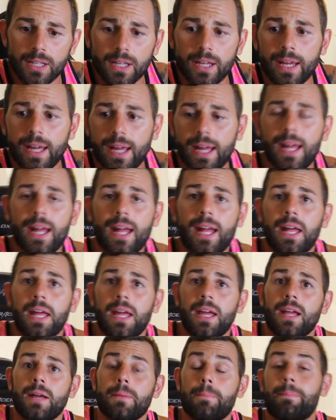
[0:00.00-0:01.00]

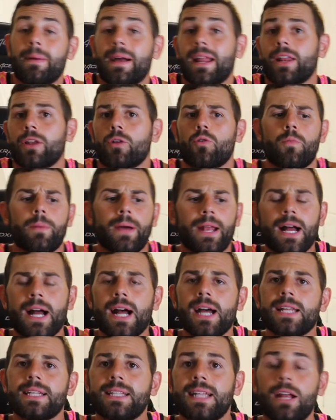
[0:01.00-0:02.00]
eh, para
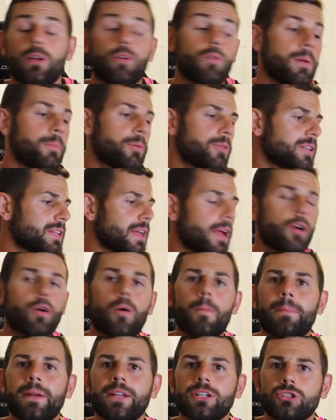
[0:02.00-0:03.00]
recuperar y tal, luego me pondré también
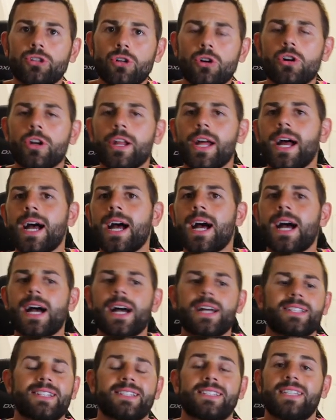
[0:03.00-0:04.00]

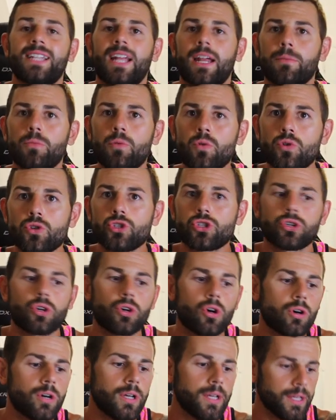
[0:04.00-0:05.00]
compresoras, estirar
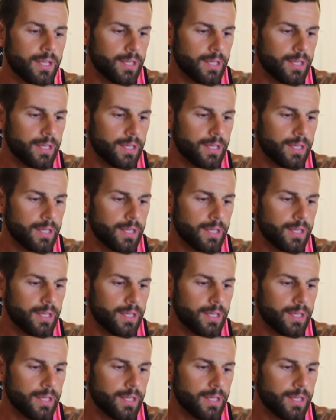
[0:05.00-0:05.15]
mucho,